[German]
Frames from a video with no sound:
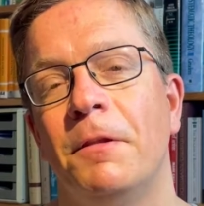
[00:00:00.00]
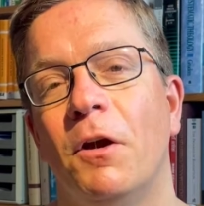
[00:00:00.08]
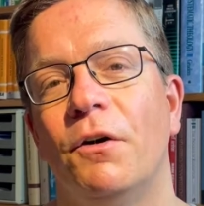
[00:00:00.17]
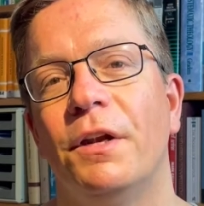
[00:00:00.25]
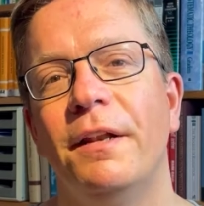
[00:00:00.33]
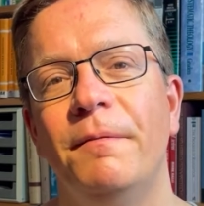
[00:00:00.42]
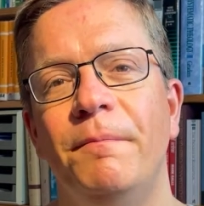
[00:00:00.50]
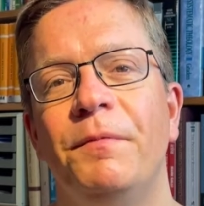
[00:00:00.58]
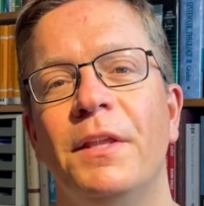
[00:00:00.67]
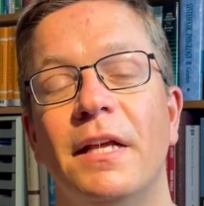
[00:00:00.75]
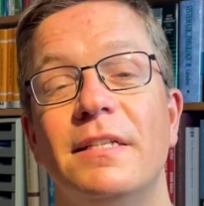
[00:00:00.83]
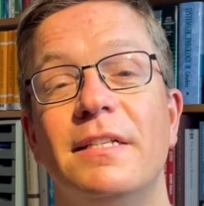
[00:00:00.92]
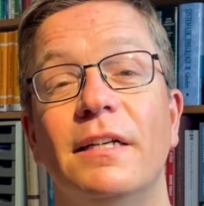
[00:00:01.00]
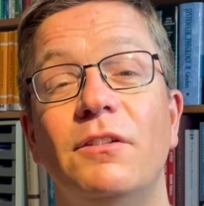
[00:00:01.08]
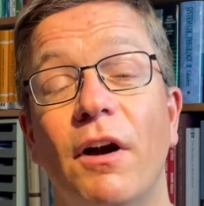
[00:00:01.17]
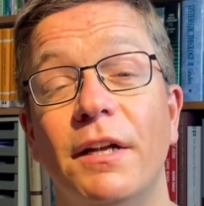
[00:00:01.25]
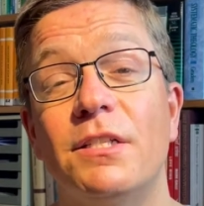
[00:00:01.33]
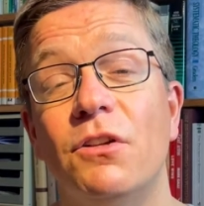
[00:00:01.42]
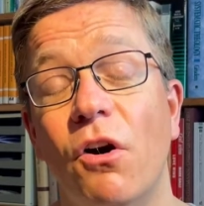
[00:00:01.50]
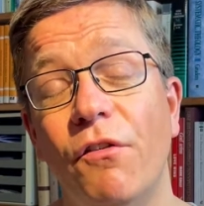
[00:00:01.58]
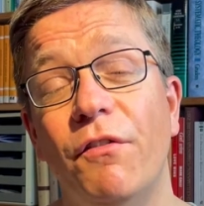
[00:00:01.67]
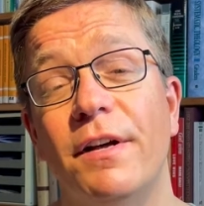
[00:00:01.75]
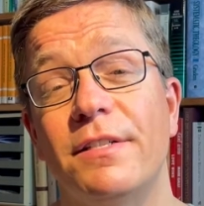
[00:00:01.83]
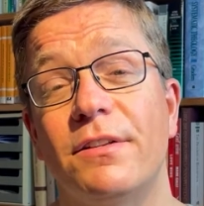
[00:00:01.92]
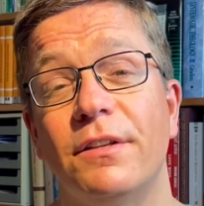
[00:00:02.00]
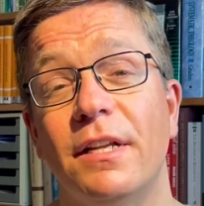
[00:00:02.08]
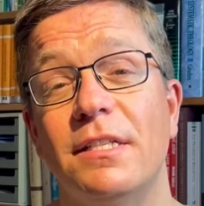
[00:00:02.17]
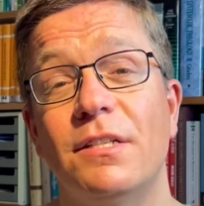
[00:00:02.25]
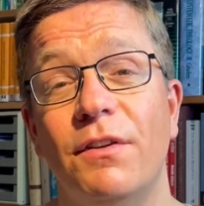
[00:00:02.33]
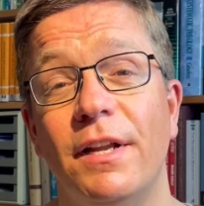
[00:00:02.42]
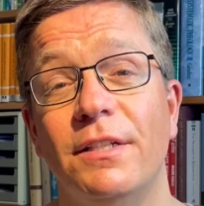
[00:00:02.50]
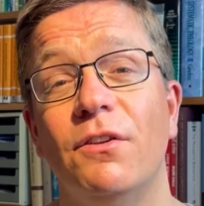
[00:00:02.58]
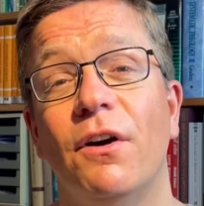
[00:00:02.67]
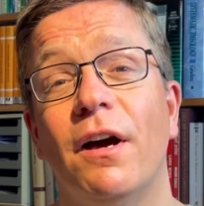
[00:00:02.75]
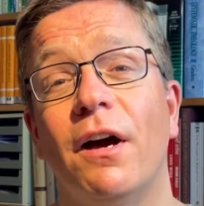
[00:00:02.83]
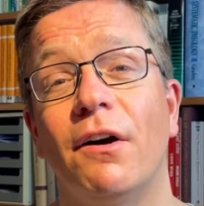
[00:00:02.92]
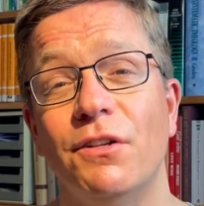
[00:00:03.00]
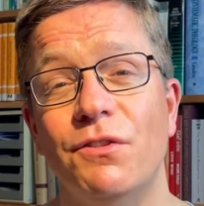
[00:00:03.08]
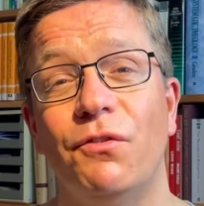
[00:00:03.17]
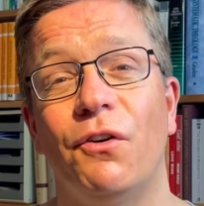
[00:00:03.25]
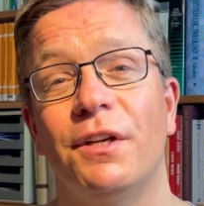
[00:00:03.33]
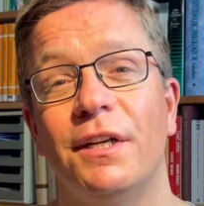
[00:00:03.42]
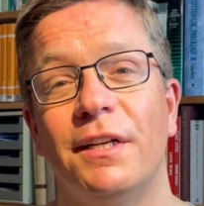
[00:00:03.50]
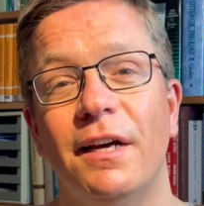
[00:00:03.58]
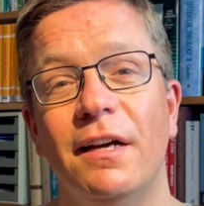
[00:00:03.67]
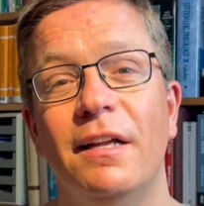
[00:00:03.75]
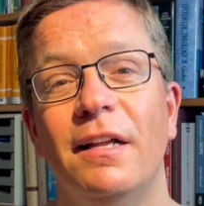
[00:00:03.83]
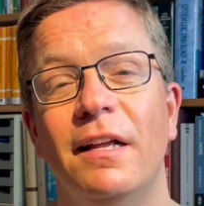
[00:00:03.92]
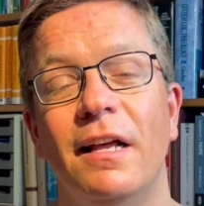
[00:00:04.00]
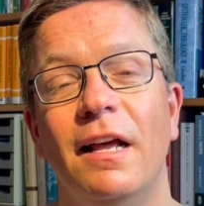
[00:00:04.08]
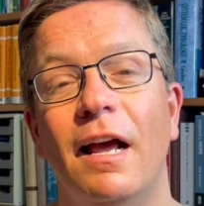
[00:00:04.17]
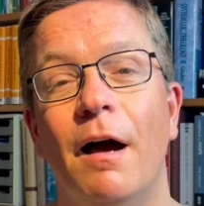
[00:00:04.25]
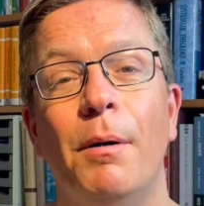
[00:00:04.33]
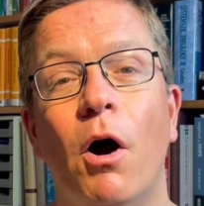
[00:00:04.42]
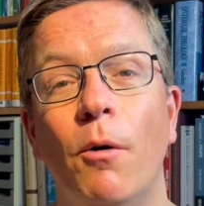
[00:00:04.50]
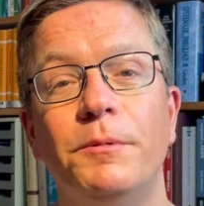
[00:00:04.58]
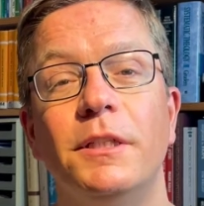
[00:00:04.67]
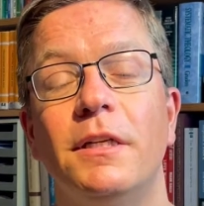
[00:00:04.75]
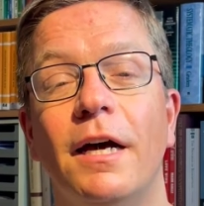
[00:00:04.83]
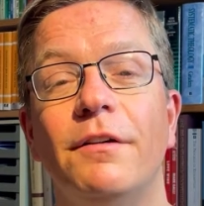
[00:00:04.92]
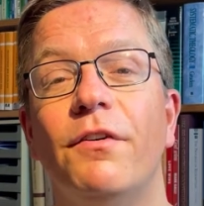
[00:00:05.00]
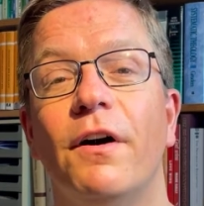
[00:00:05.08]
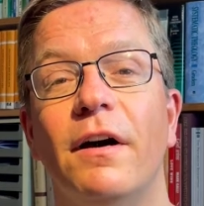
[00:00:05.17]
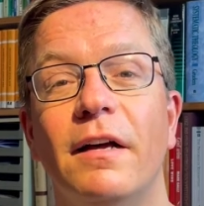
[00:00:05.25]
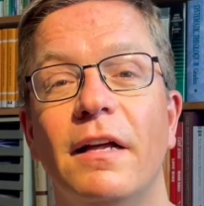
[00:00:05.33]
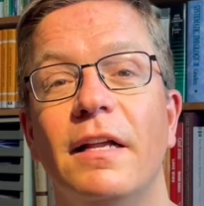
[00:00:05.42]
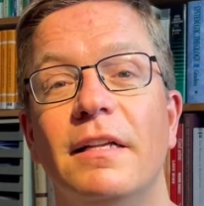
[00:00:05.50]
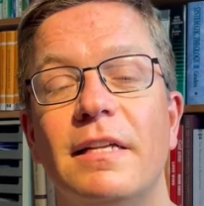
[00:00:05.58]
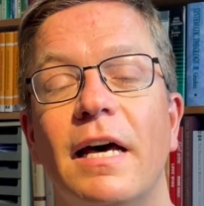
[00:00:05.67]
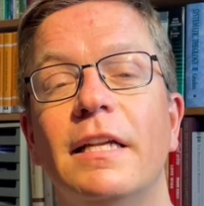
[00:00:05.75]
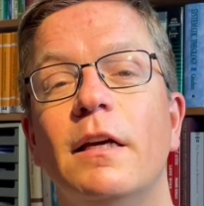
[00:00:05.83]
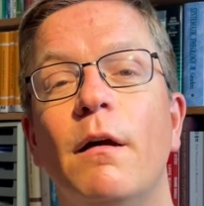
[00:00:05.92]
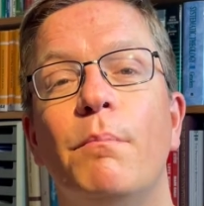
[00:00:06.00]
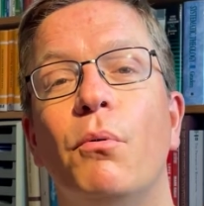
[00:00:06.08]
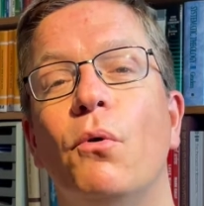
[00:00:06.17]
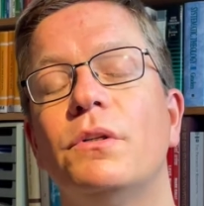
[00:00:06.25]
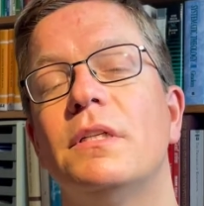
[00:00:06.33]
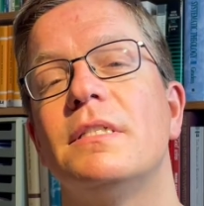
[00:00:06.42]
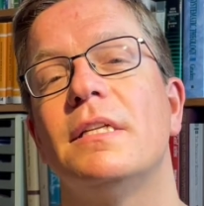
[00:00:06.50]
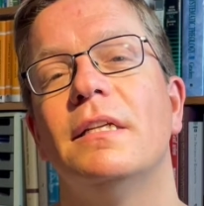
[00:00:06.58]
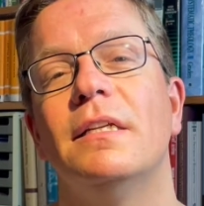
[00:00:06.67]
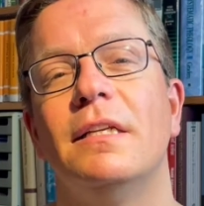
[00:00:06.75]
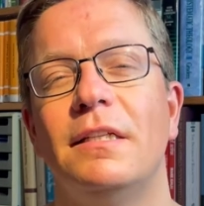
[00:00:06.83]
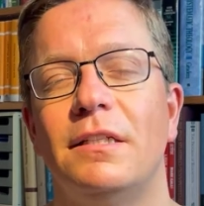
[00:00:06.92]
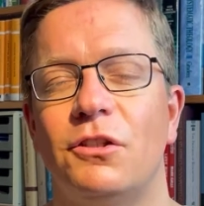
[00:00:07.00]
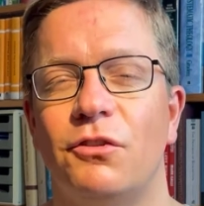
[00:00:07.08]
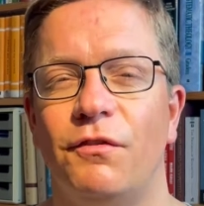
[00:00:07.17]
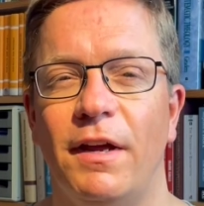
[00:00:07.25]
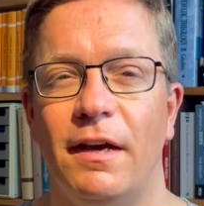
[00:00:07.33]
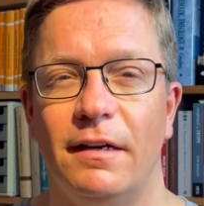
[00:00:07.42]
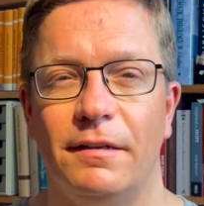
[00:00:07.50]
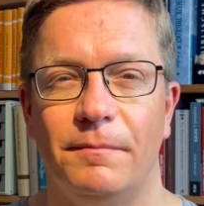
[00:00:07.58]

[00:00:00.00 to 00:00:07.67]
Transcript: Und dann sagt Johannes noch was, und das ist vielleicht noch herausfordernder. Er behauptet einfach, seine Gebote sind nicht schwer.